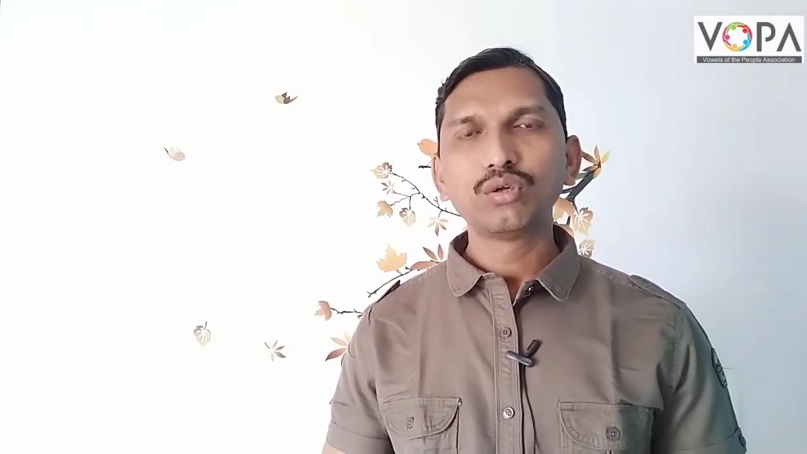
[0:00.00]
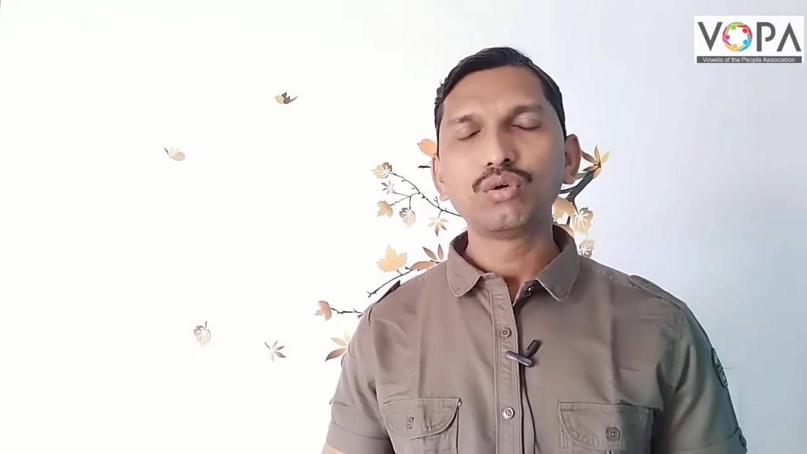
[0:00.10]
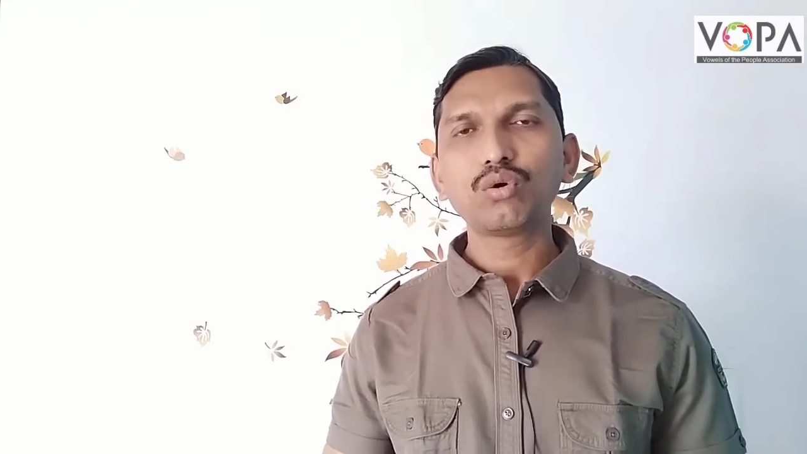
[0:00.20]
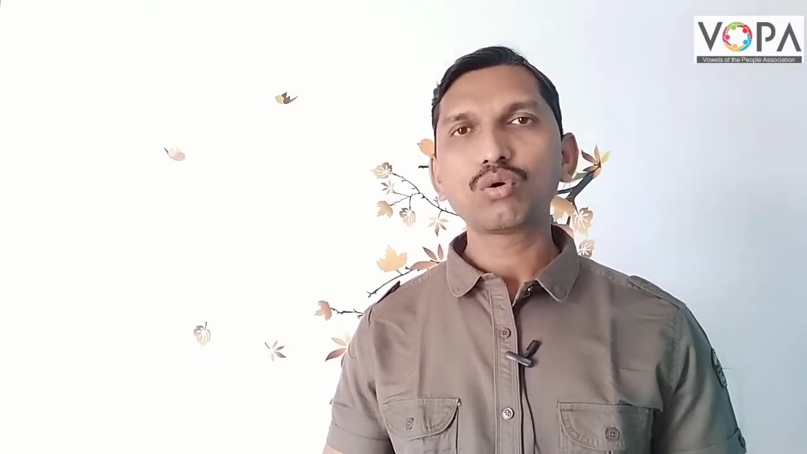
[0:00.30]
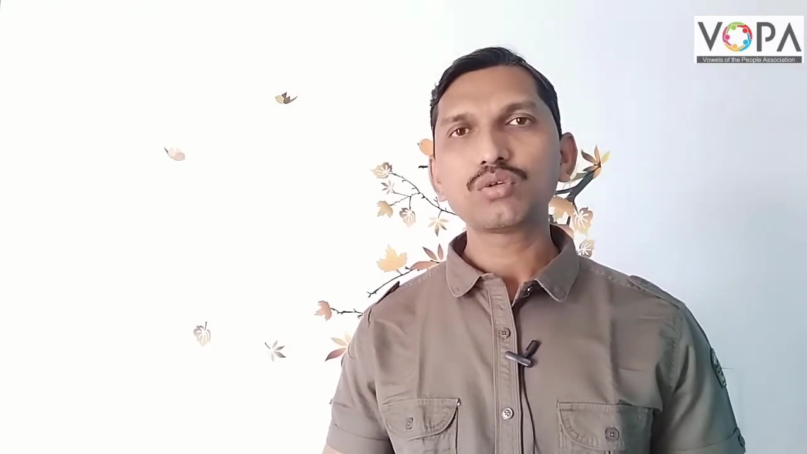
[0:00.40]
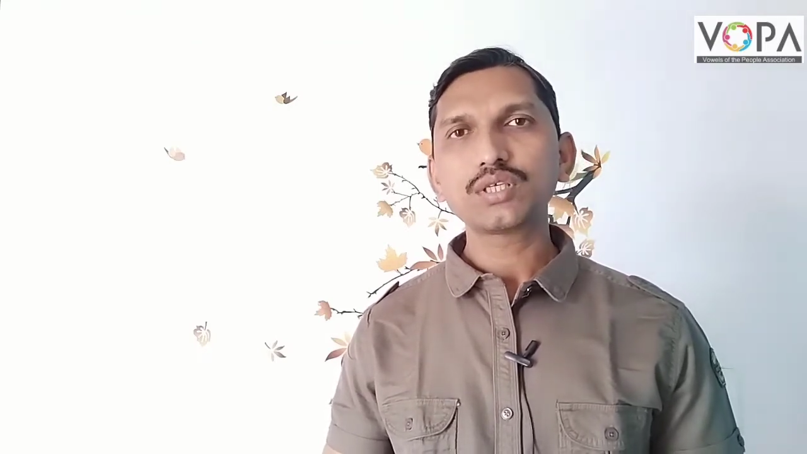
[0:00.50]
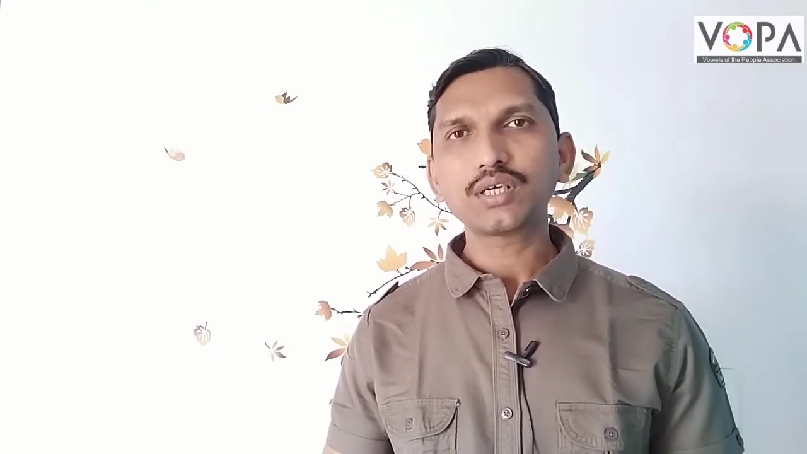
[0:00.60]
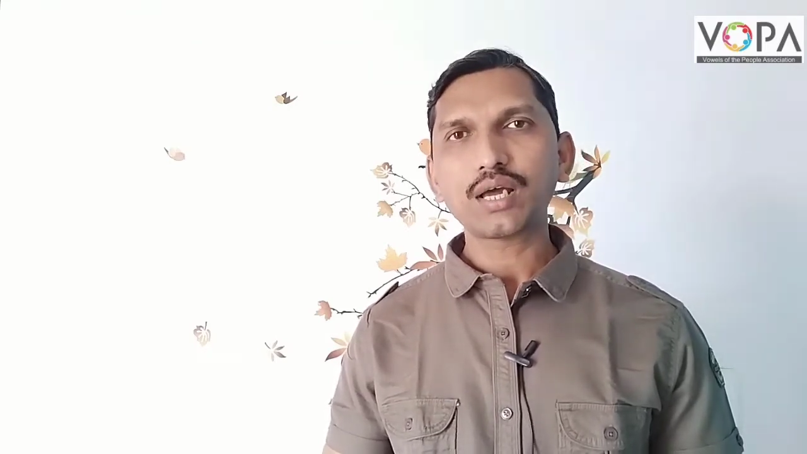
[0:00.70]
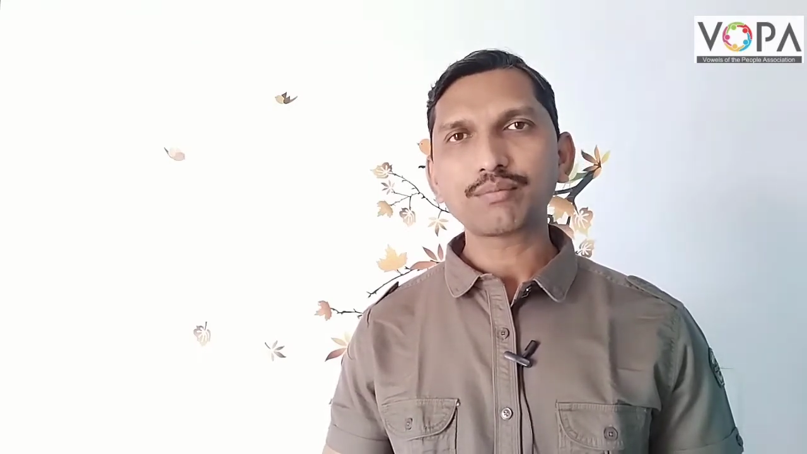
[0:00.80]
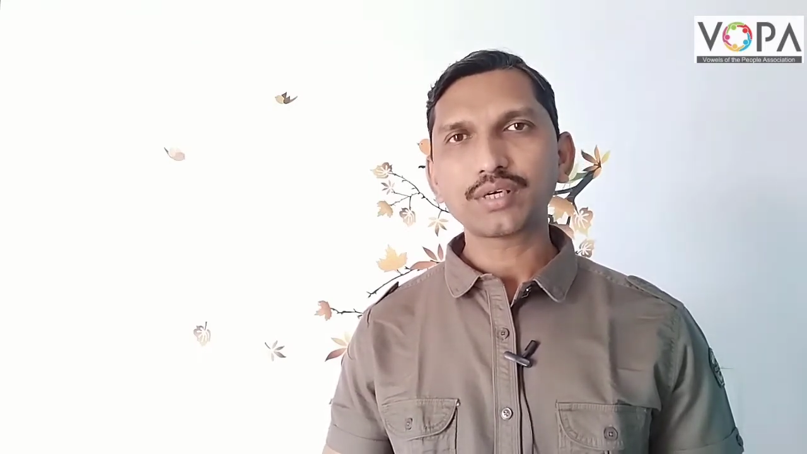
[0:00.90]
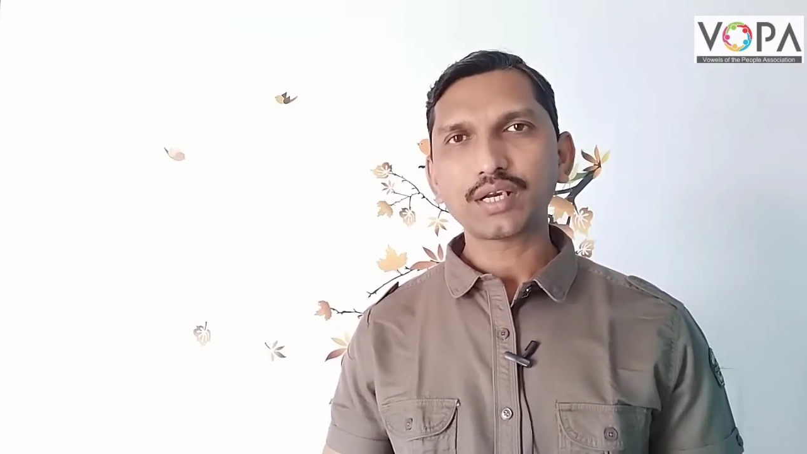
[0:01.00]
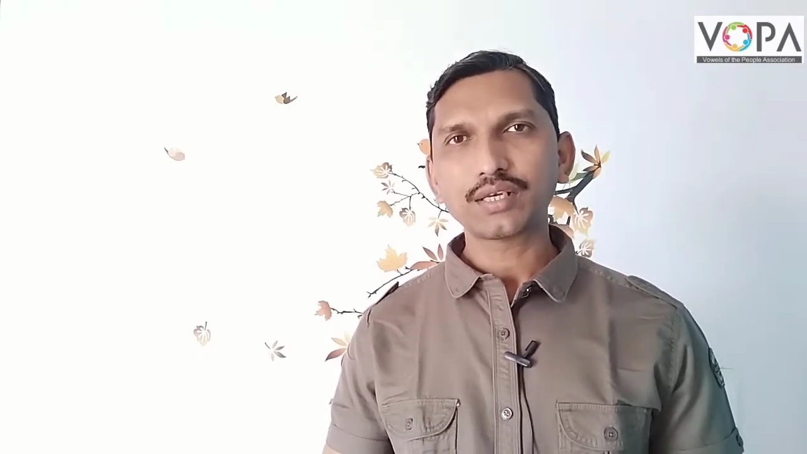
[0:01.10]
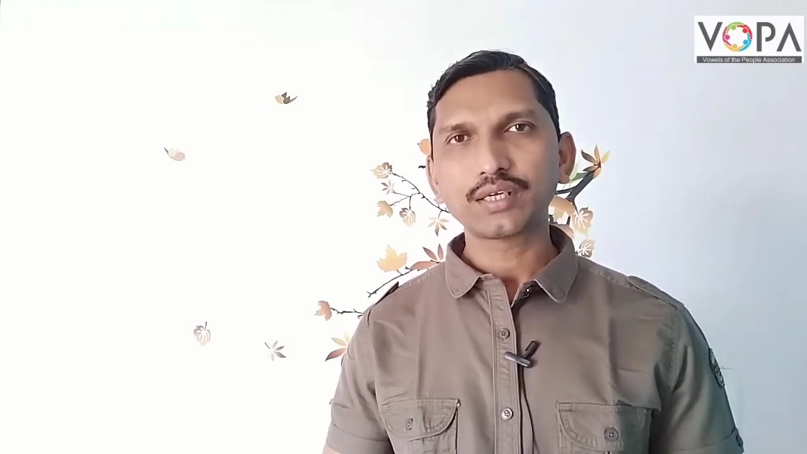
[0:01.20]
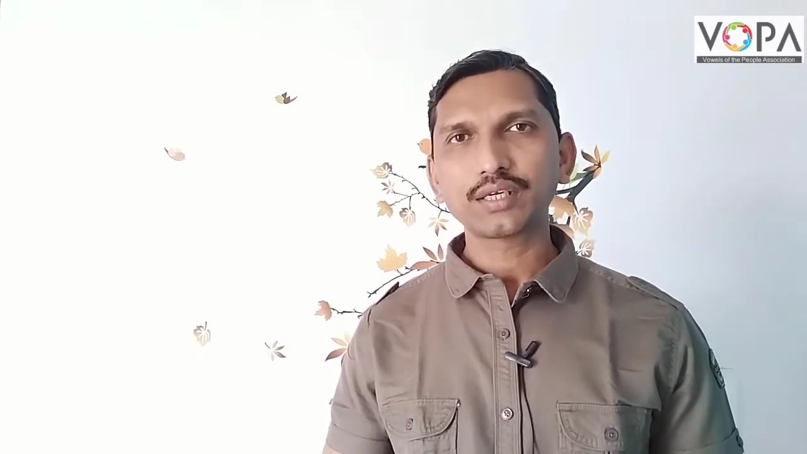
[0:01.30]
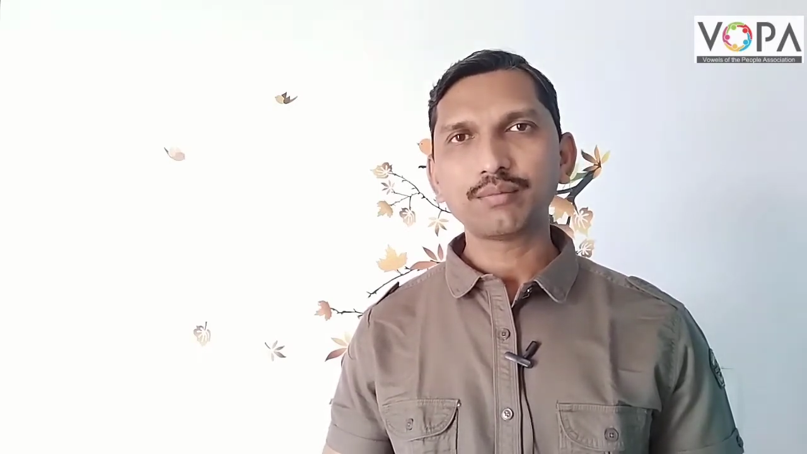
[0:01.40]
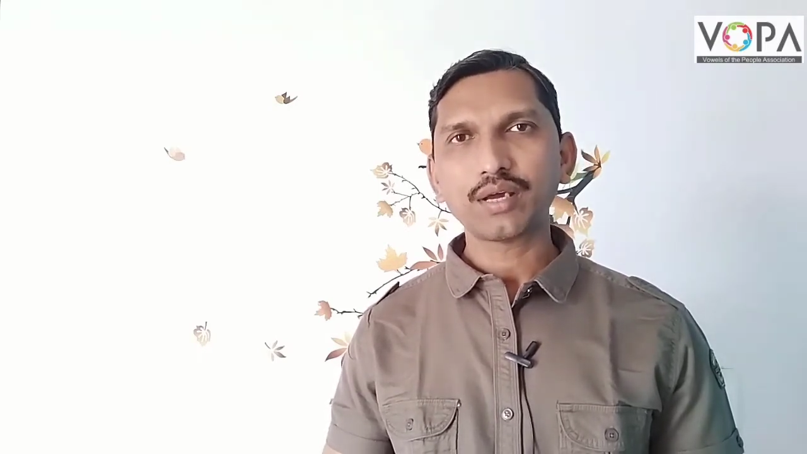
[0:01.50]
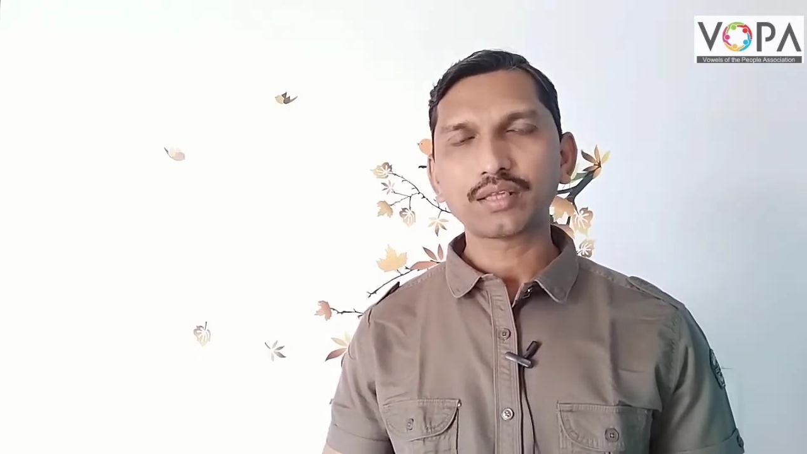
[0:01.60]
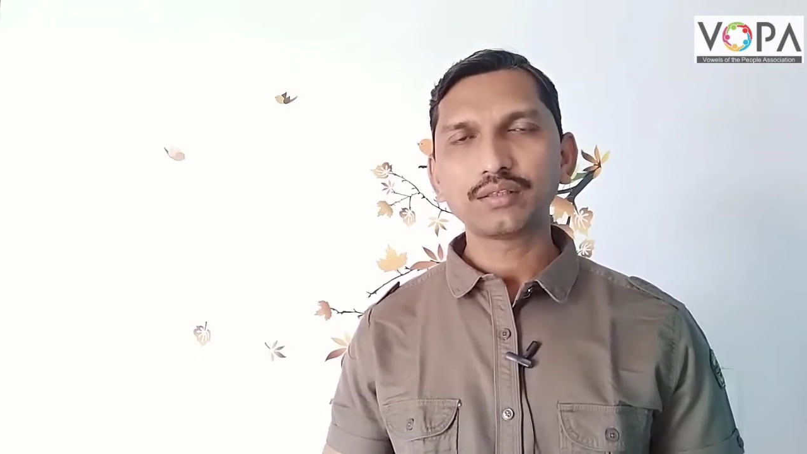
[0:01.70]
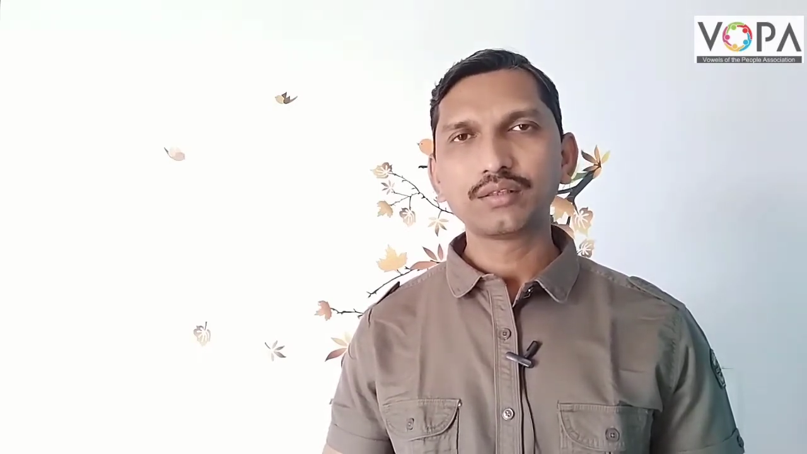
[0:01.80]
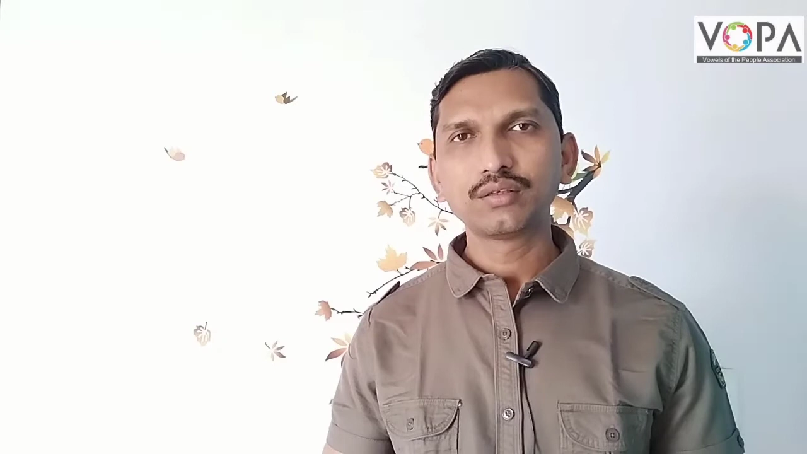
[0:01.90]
लोगों से काम कराने के बाद